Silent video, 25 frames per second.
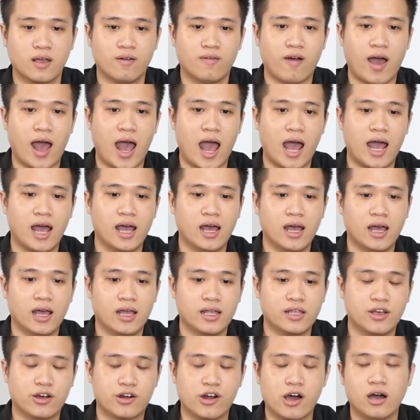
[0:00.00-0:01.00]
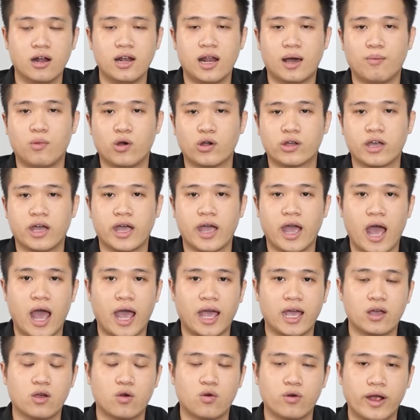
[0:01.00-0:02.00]
và do đó là mọi người
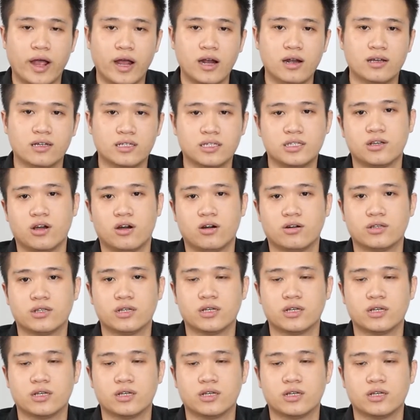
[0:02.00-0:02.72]
hãy cố gắng lựa chọn